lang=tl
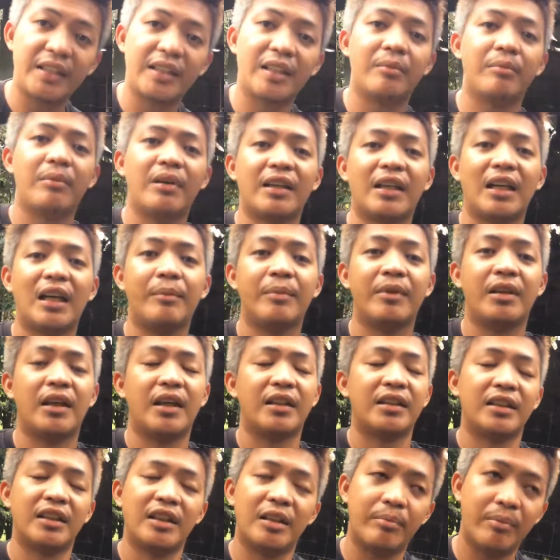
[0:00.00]
ng marami at
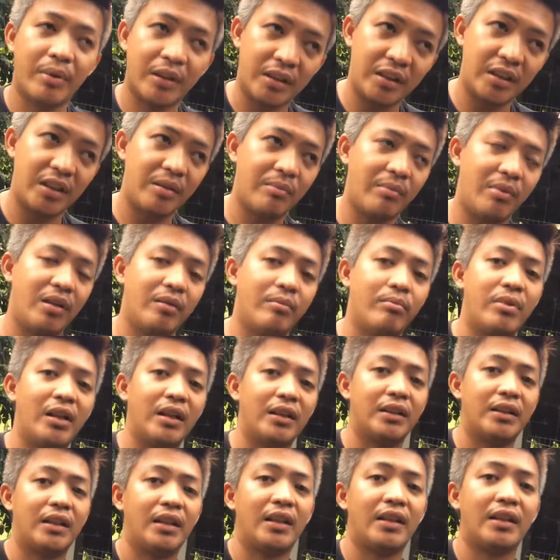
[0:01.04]
iba't ibang
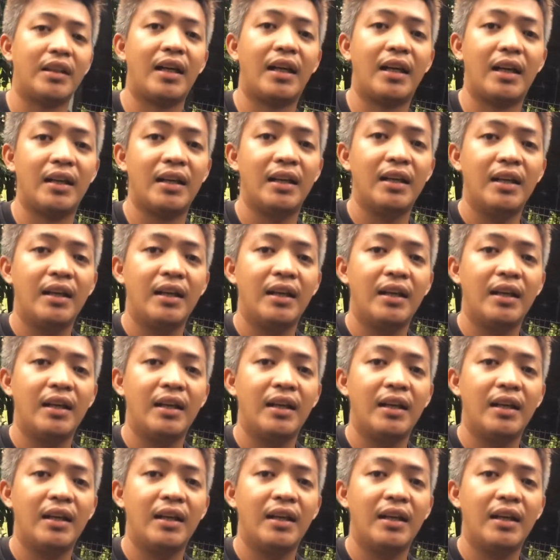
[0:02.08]
bakterya.